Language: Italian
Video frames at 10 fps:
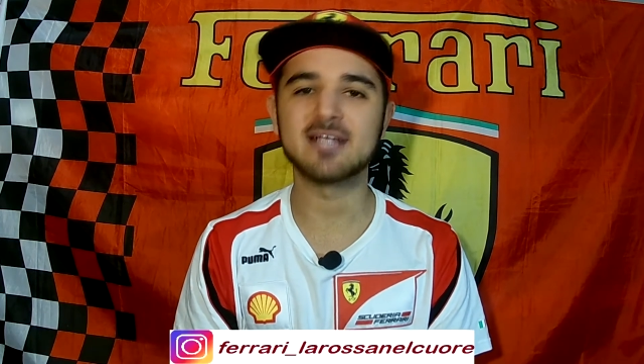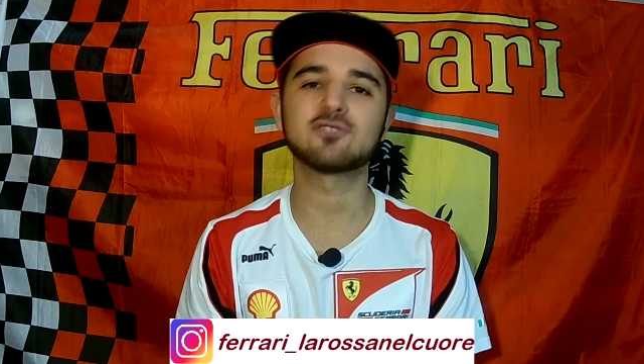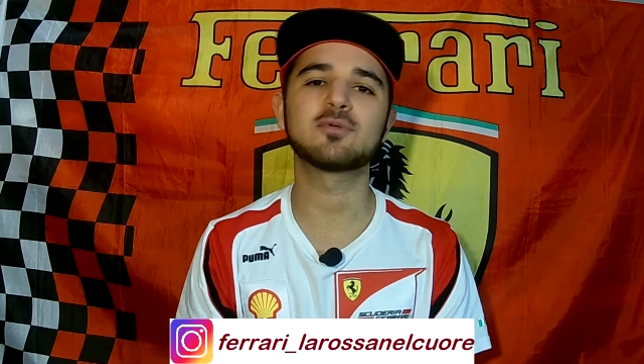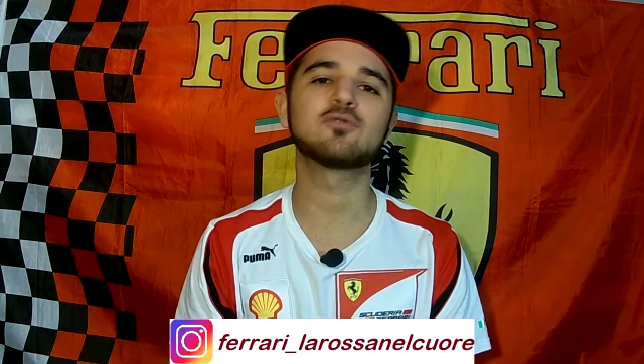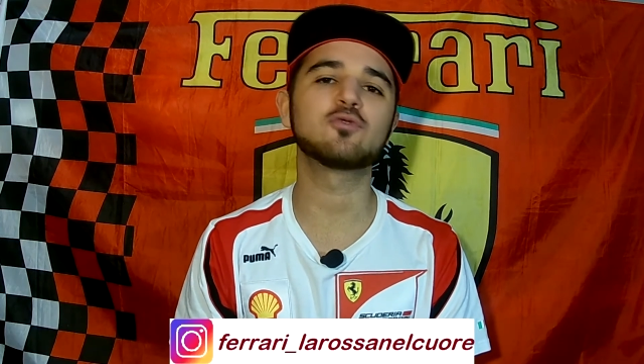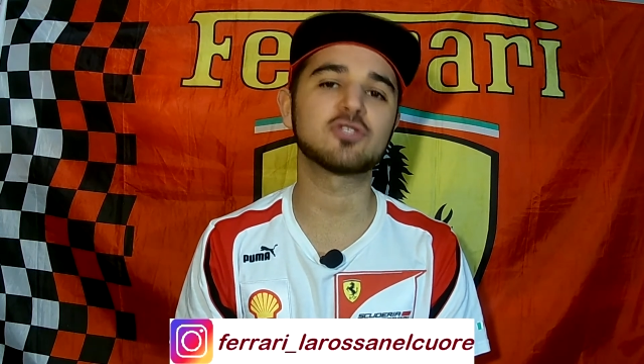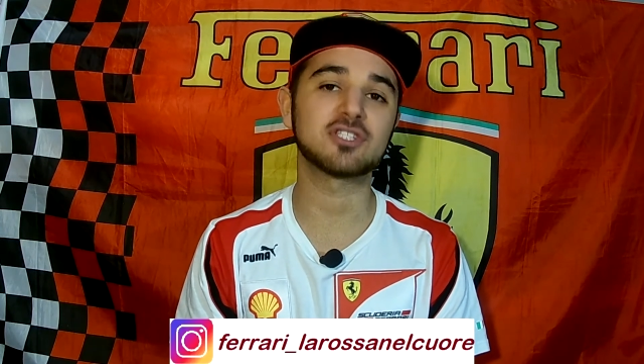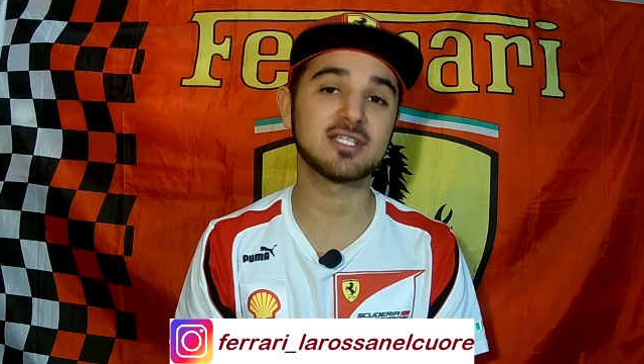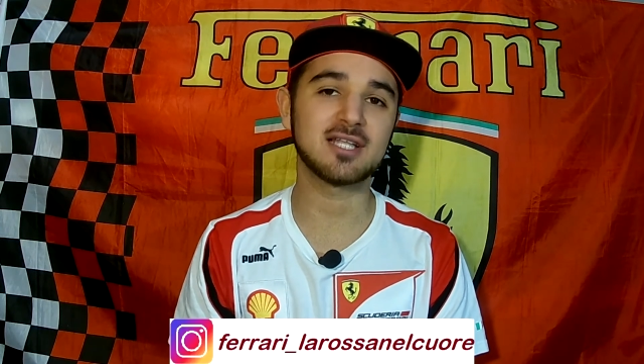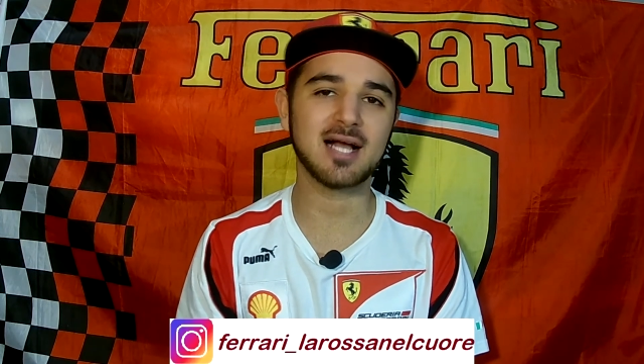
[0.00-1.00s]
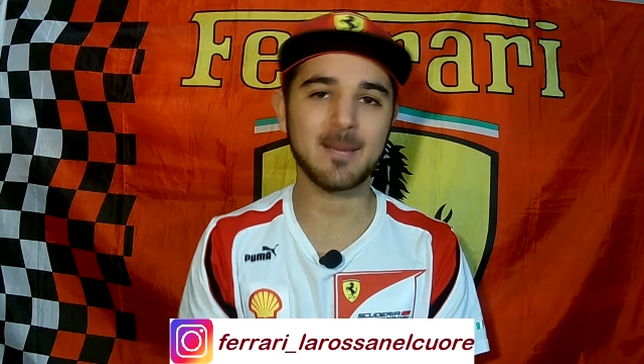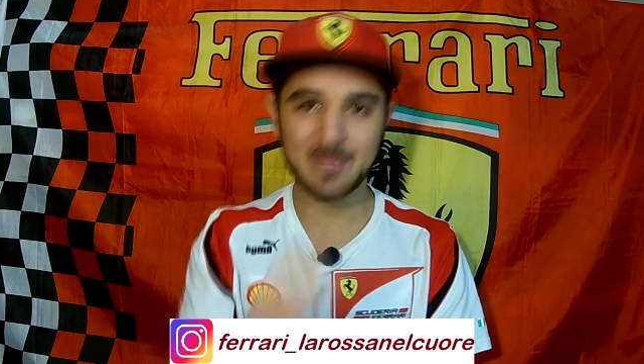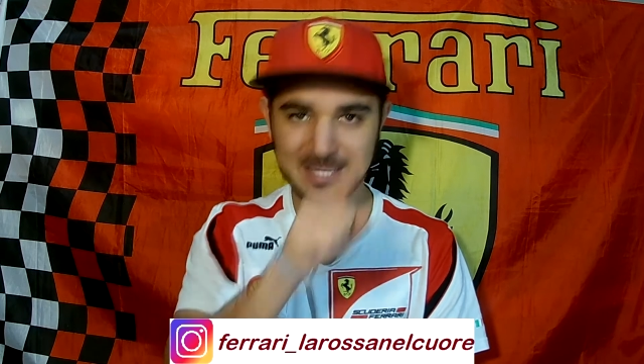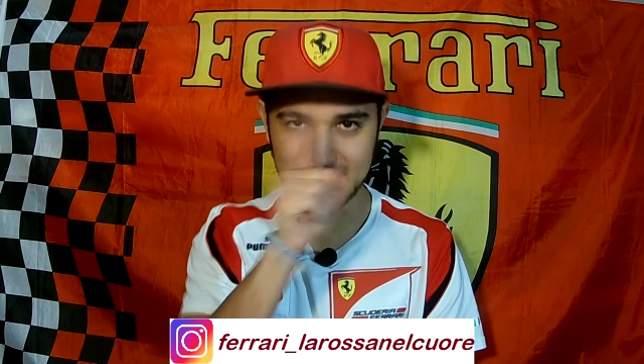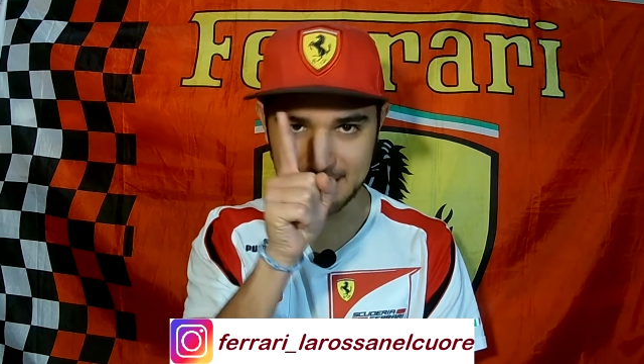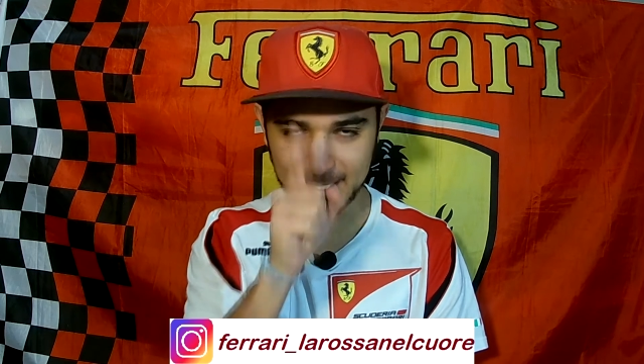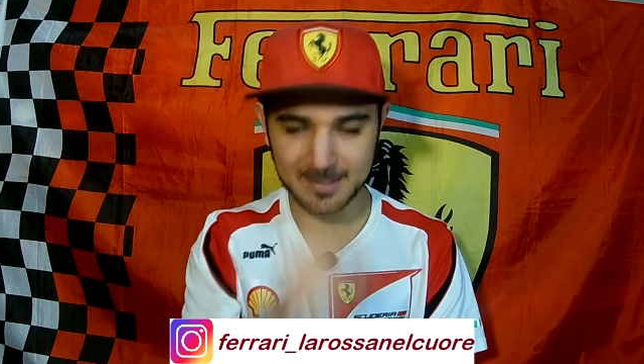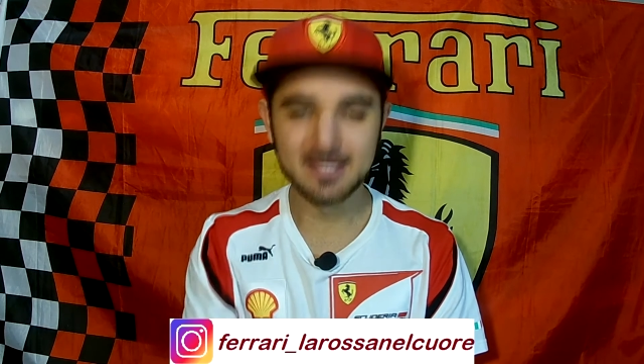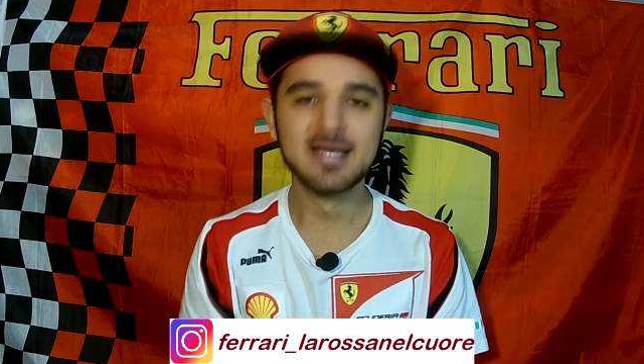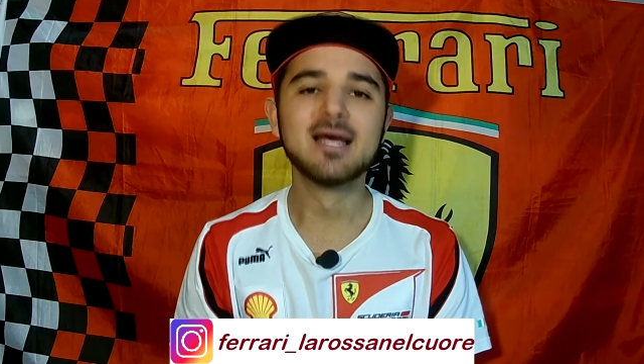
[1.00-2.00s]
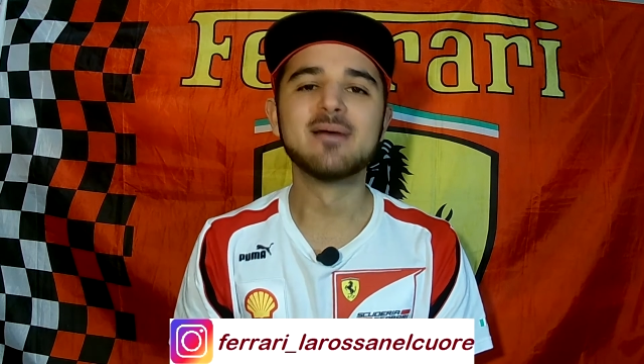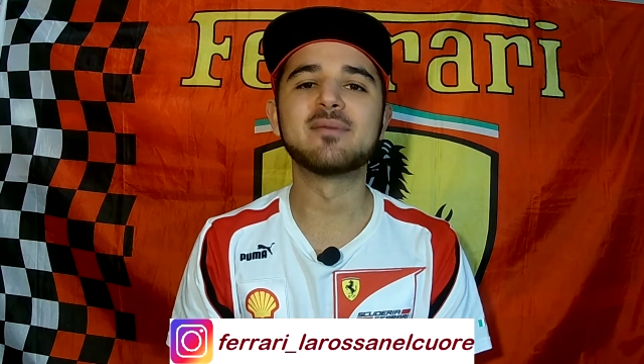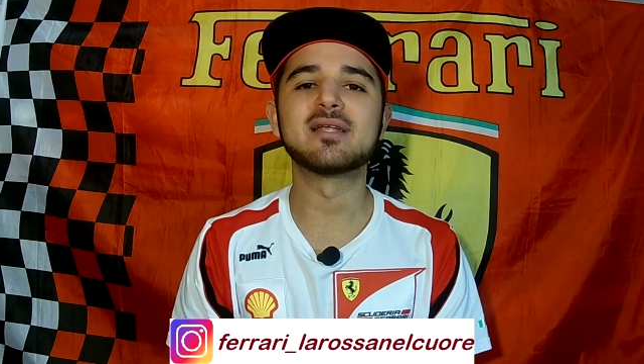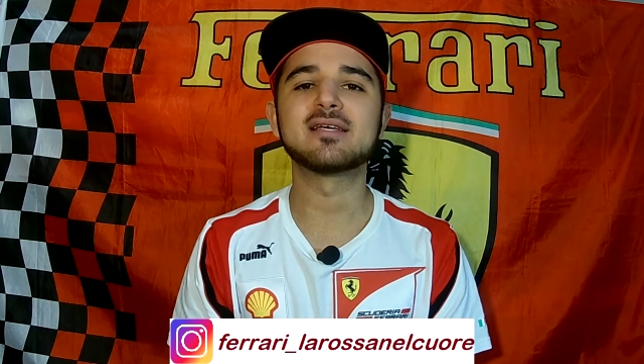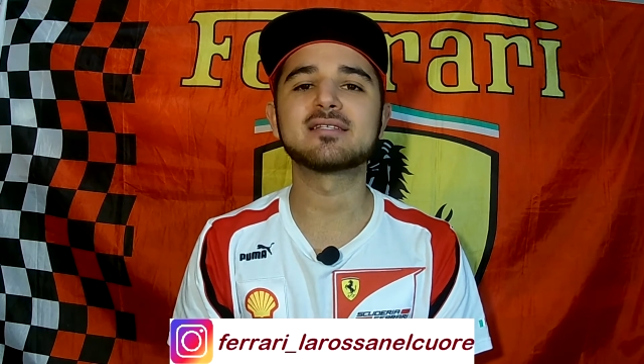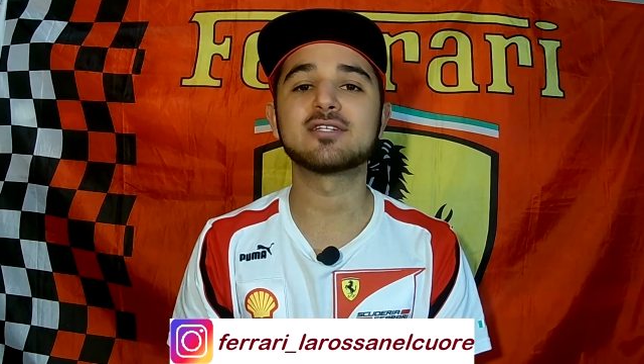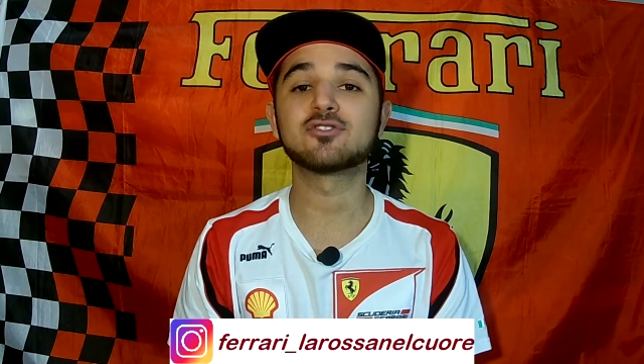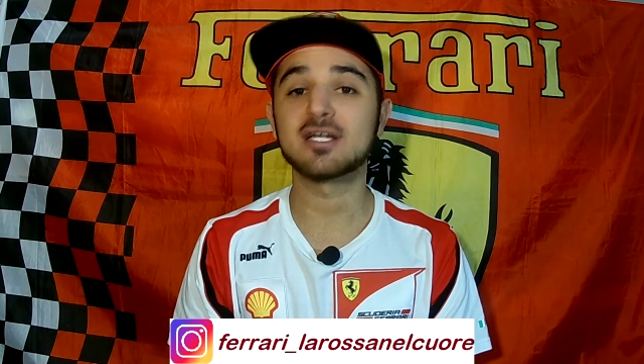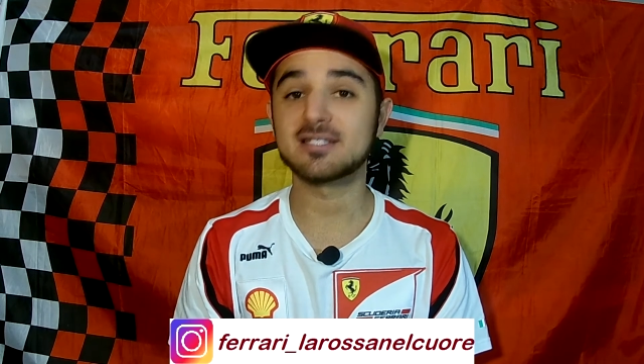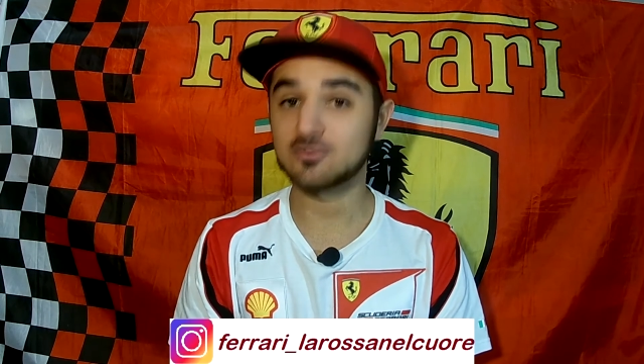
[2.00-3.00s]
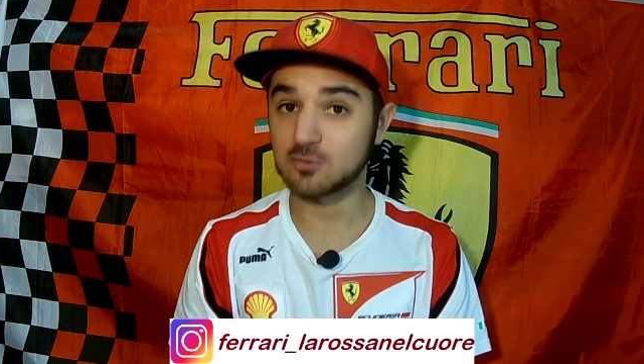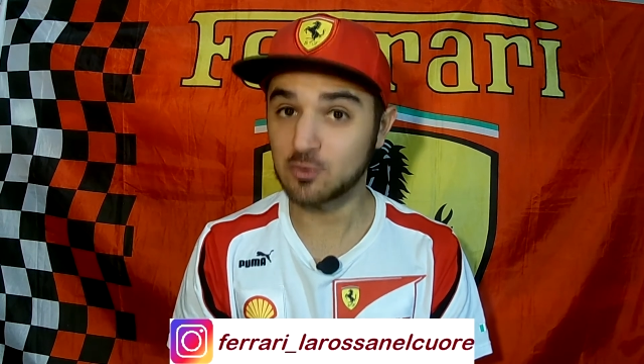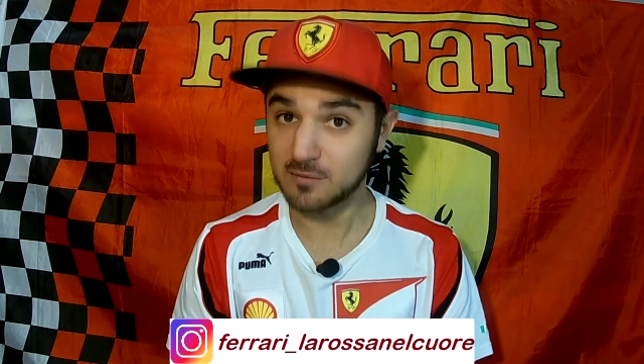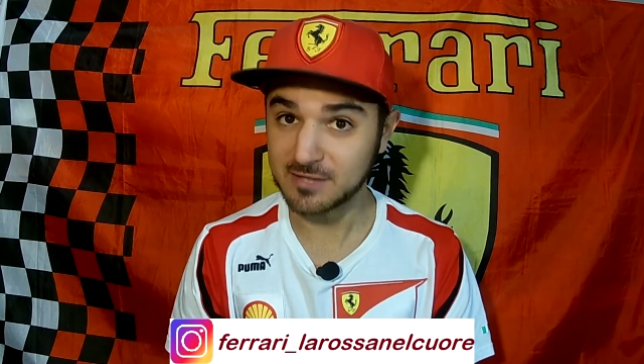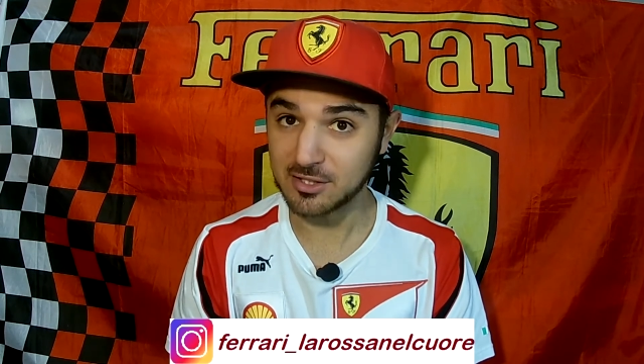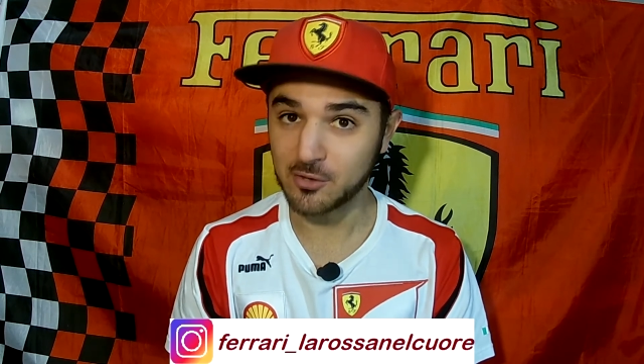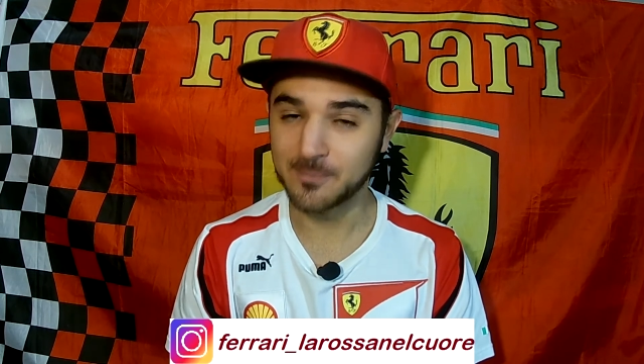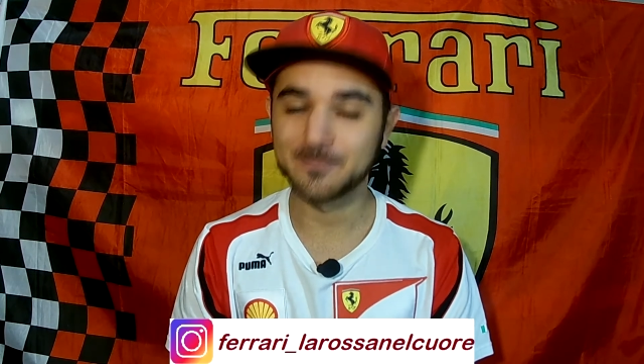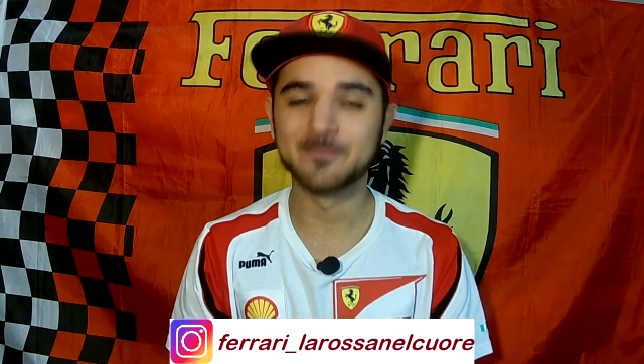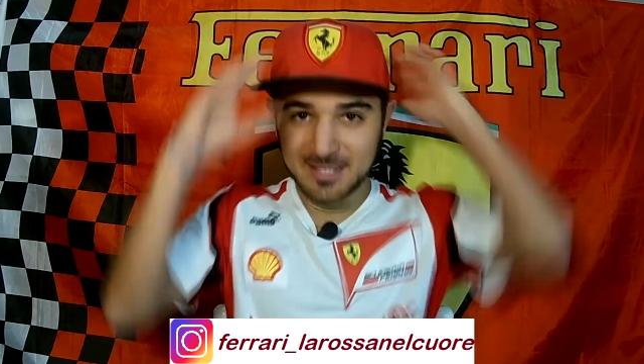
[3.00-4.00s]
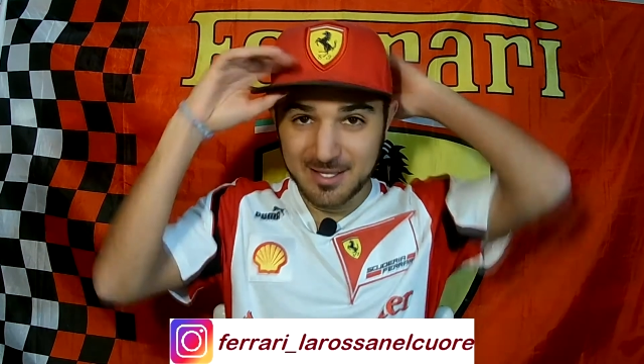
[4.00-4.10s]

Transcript: e soprattutto accendete la campanellina per essere aggiornati sui nuovi video.